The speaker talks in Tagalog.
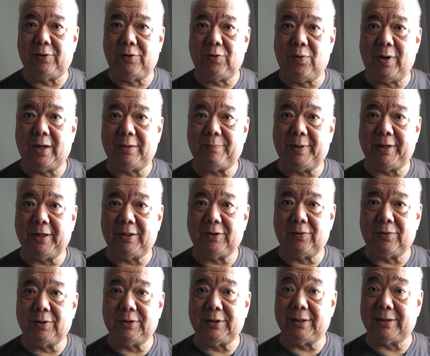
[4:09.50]
tinulungan pa
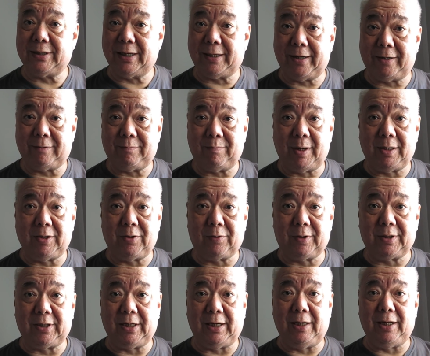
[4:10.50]
nito si Senate
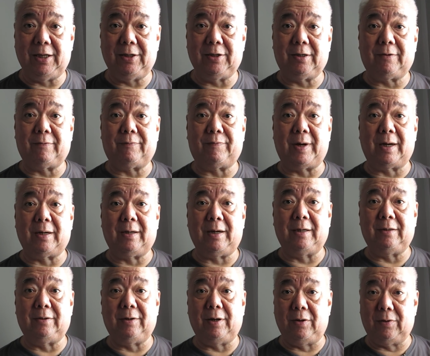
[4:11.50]
Minority Leader
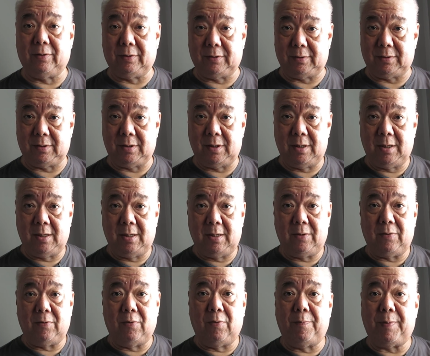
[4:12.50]
Franklin Rilon
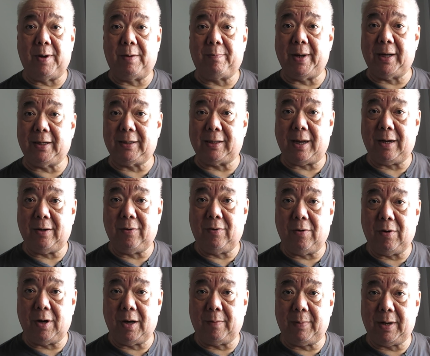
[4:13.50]
upang
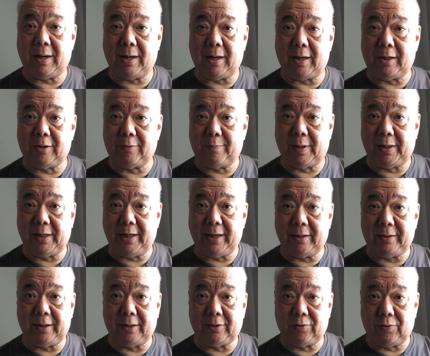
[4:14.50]
maitago ang mga
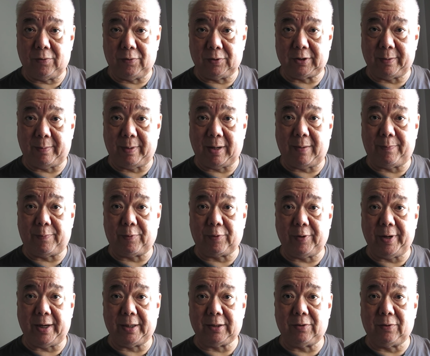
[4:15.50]
anomalya nito sa mga
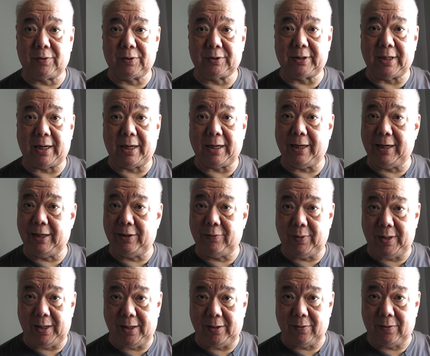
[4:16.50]
proyekto sa
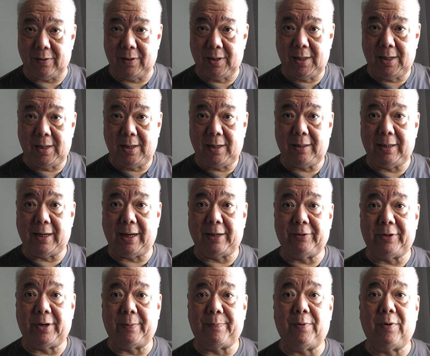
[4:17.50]
Iloilo,
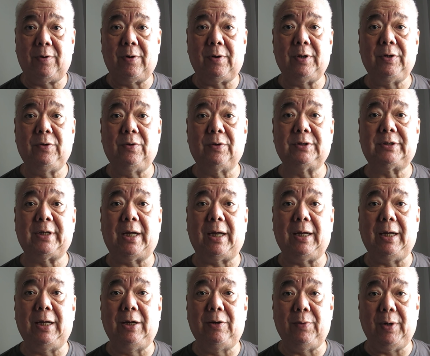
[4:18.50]
lalo na po yung
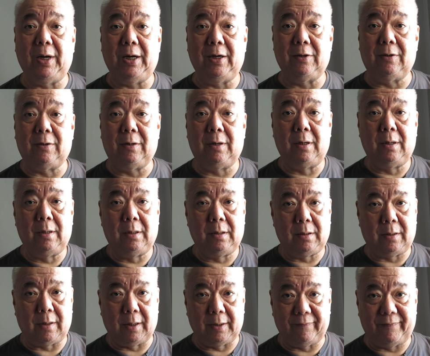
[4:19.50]
sa Iloilo
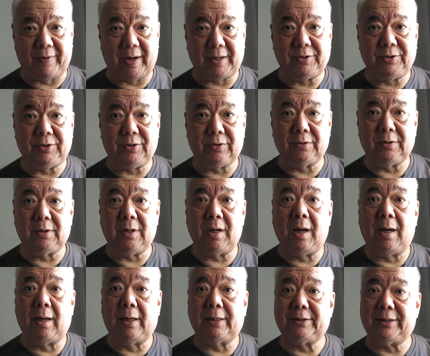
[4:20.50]
Convention
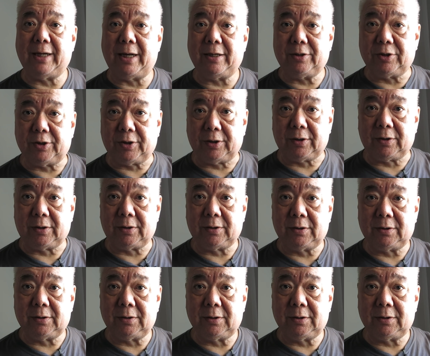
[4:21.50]
Center.